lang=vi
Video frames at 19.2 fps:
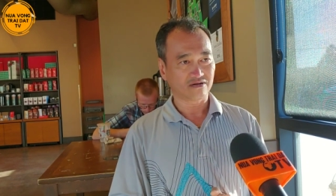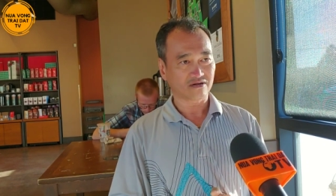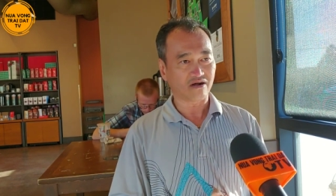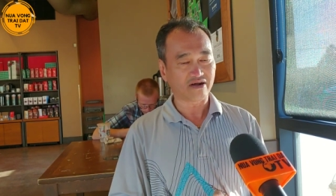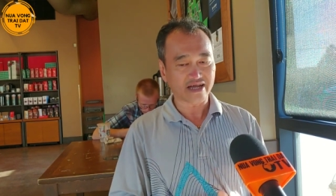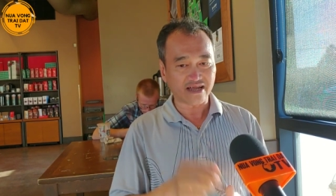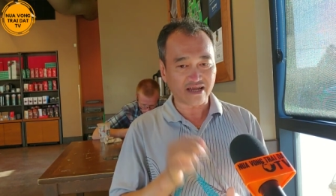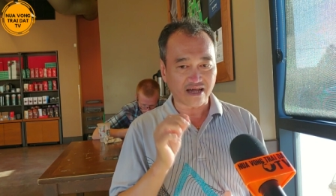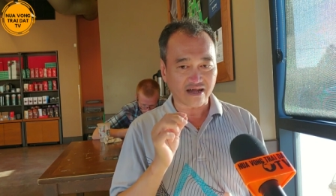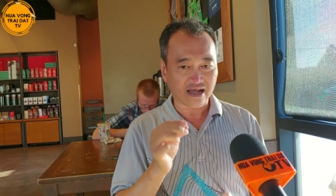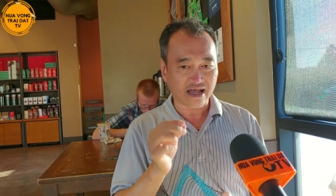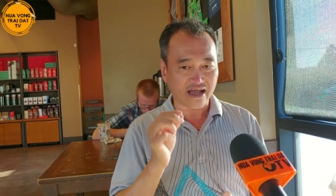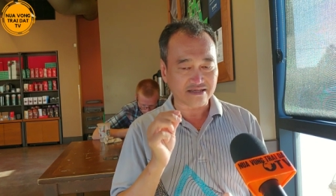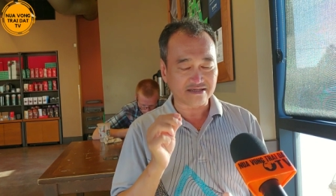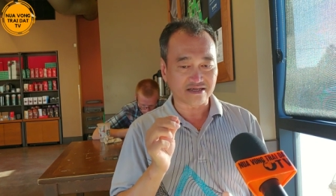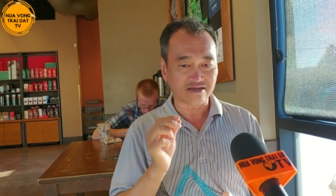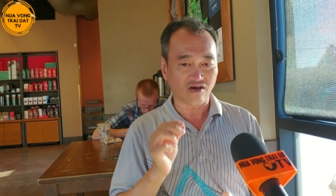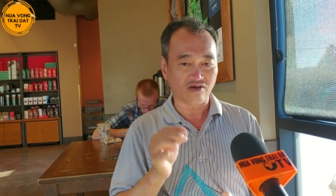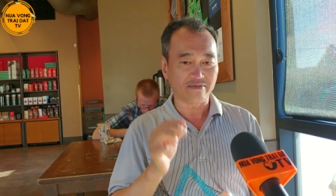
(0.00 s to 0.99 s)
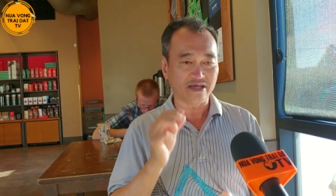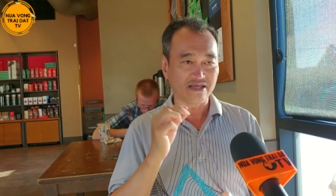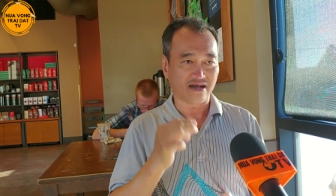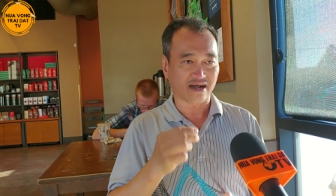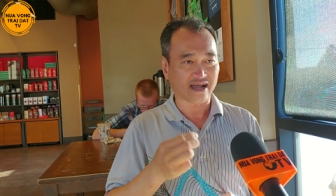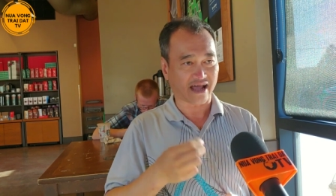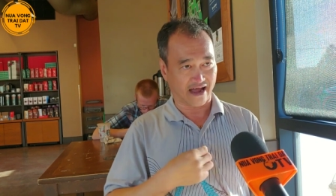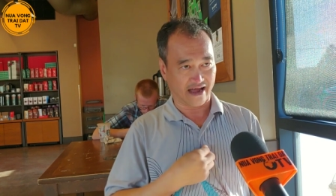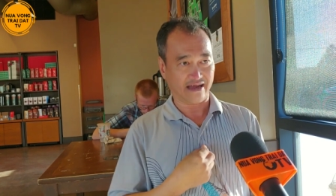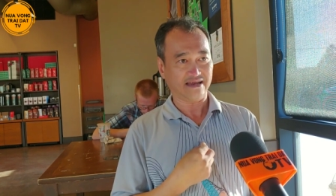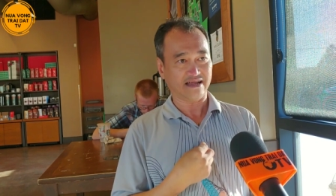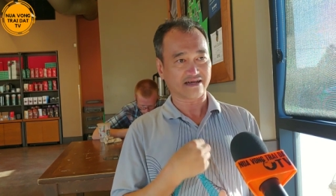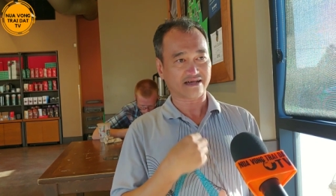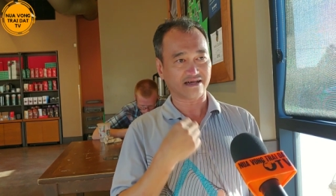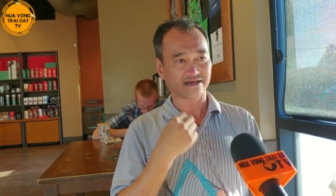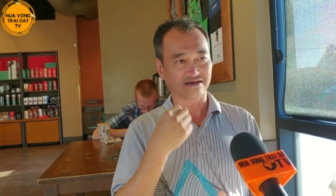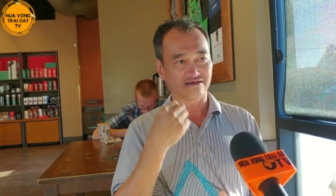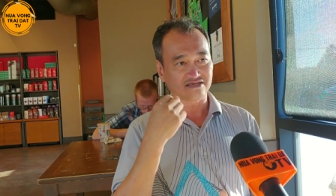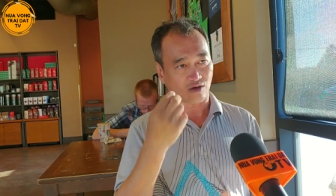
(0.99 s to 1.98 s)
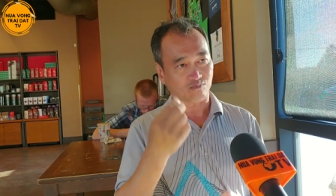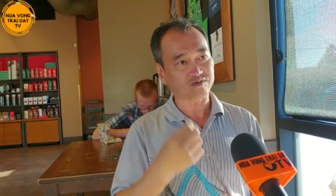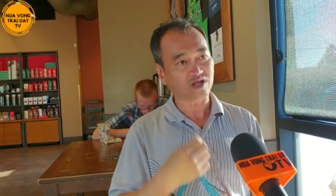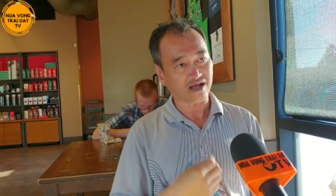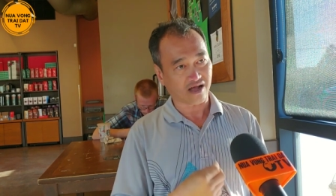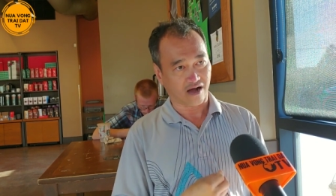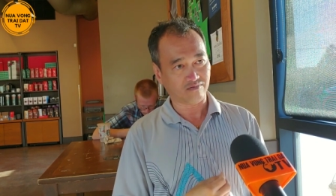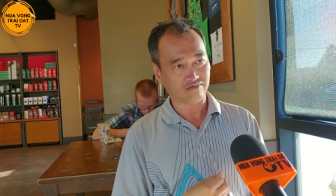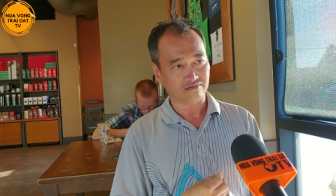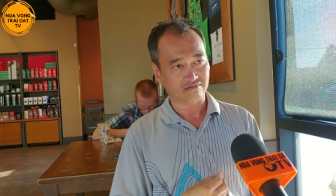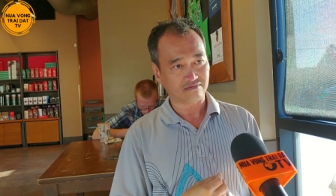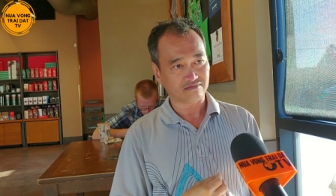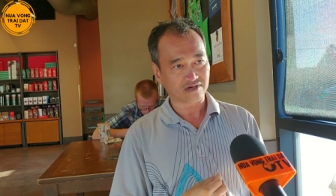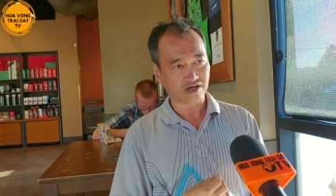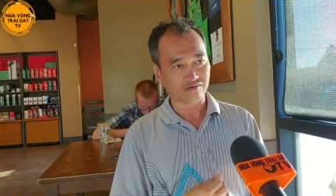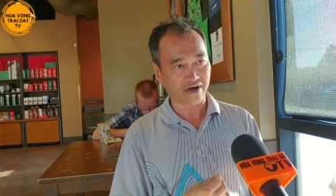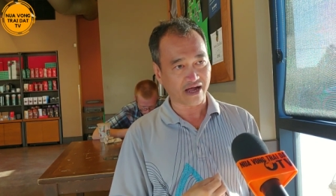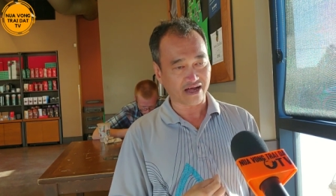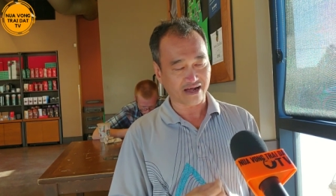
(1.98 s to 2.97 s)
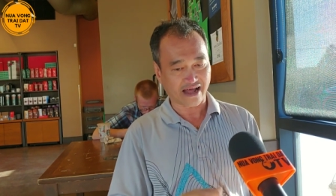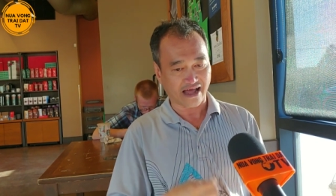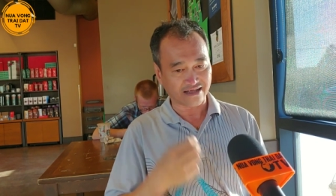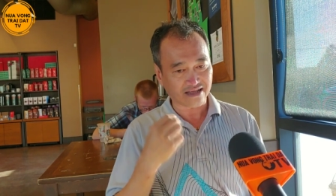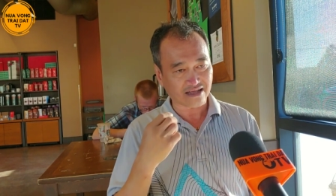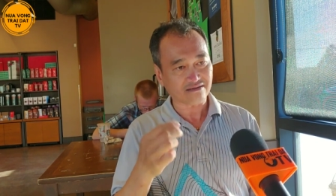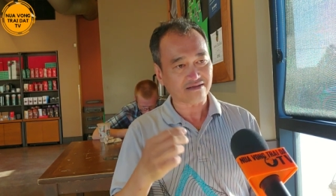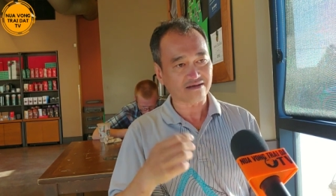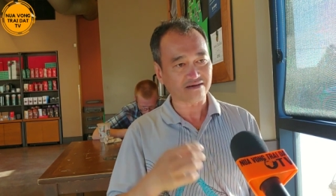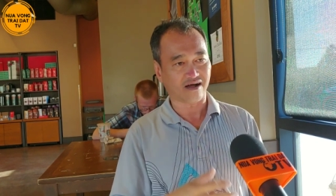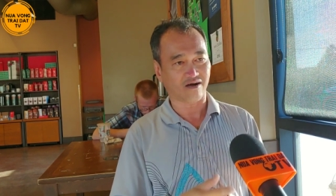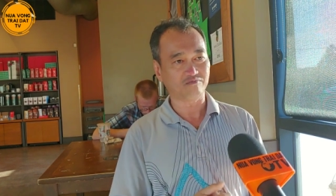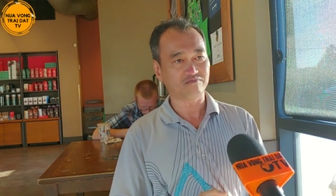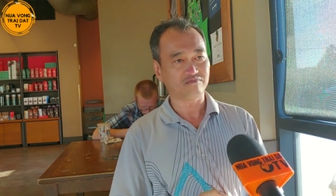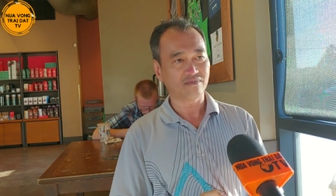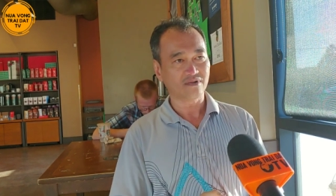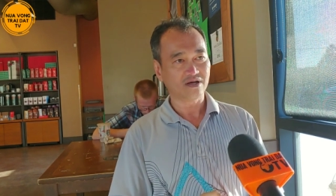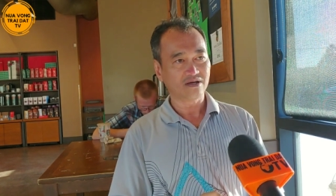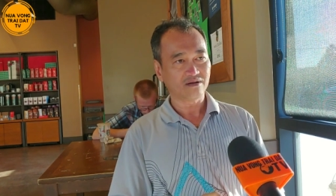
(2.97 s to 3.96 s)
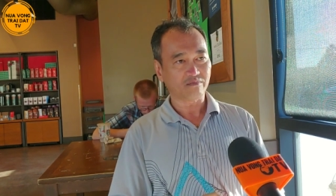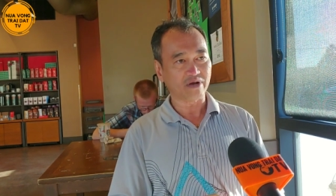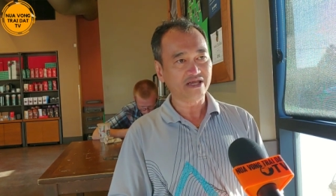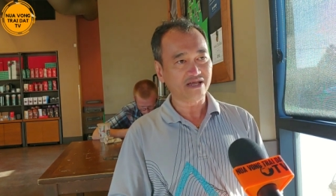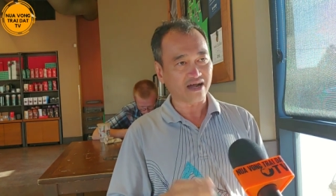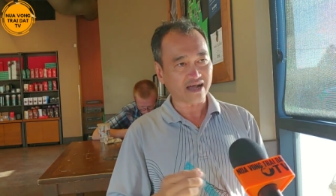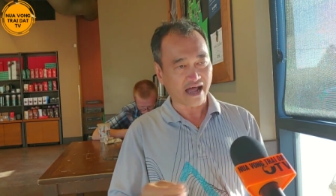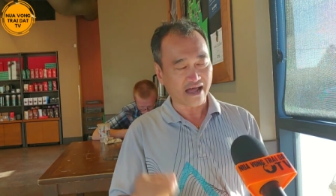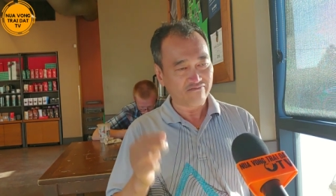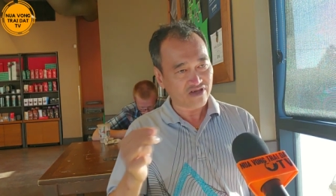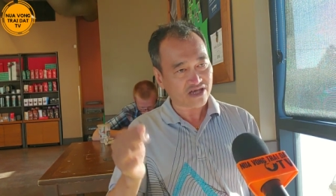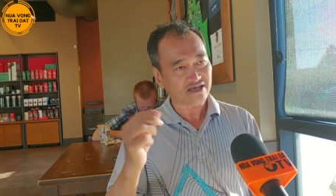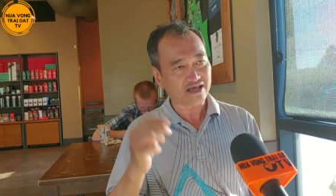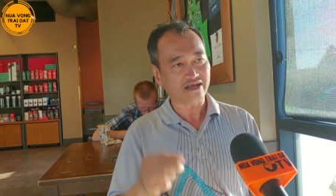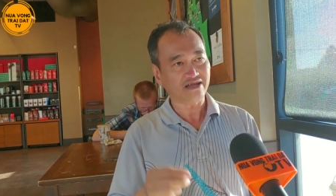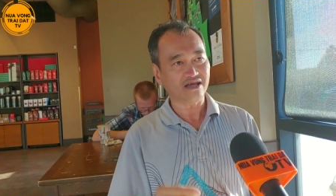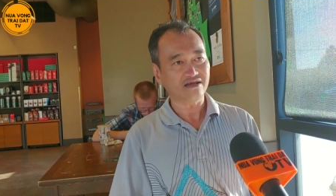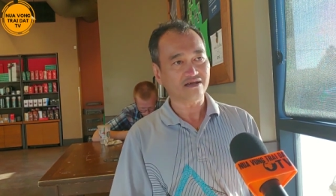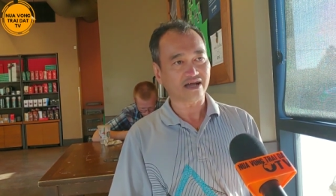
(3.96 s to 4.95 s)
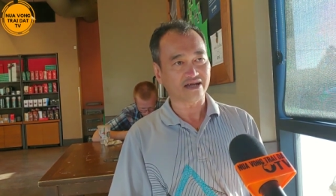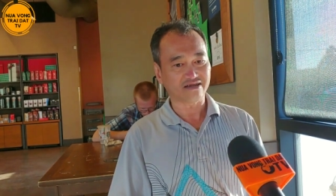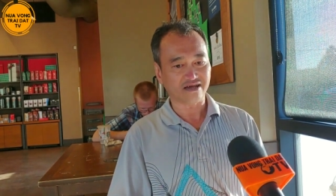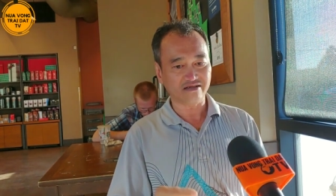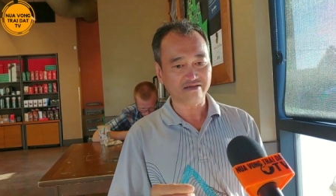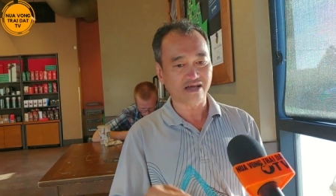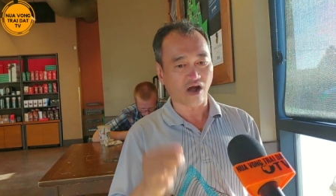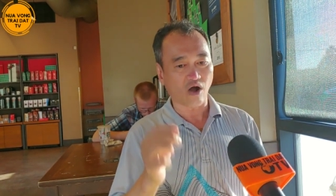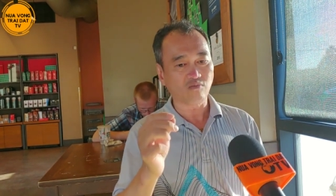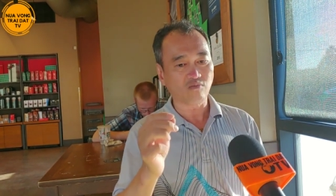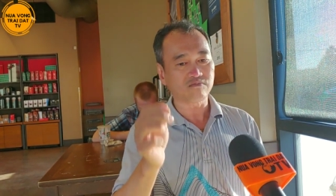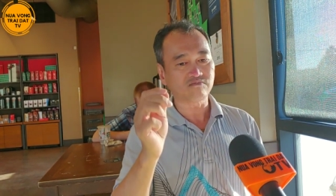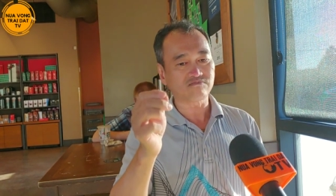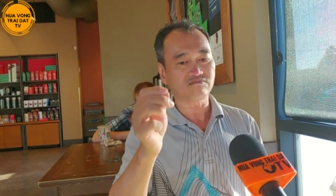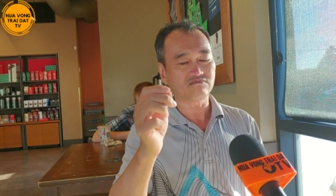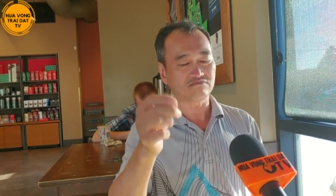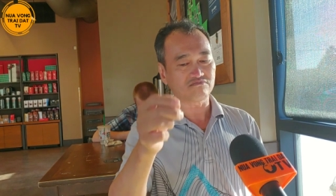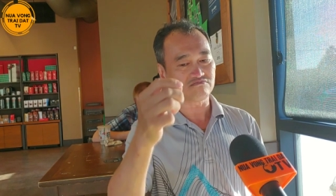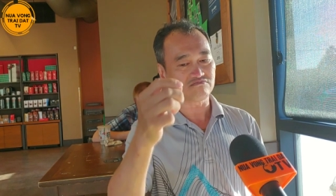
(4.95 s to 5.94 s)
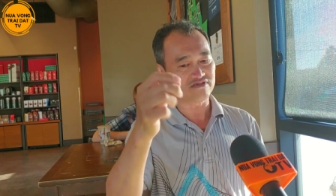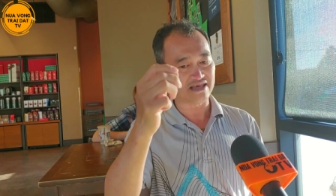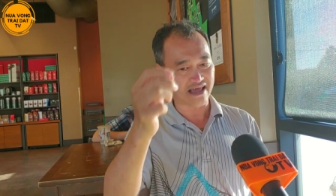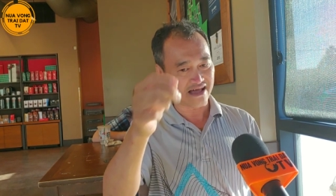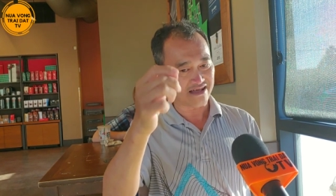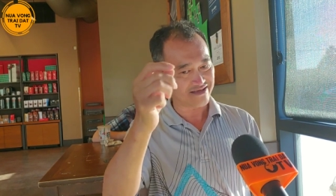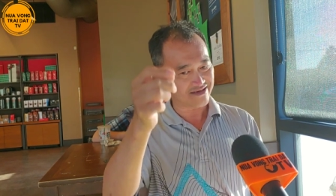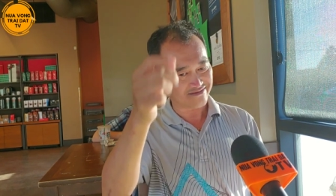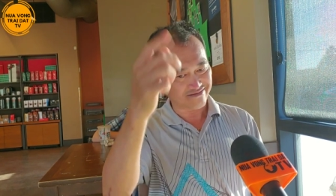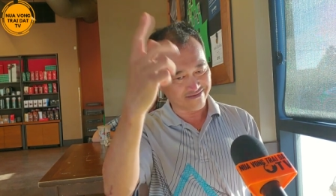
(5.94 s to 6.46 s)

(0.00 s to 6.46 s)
Có nghĩa là Khải, xin lỗi, bây giờ Khải là cái người chọc tức ông, đúng không ạ? Khải thách thức ông, bây giờ Khải viết giấy đi, Khải nói giờ ông dạ,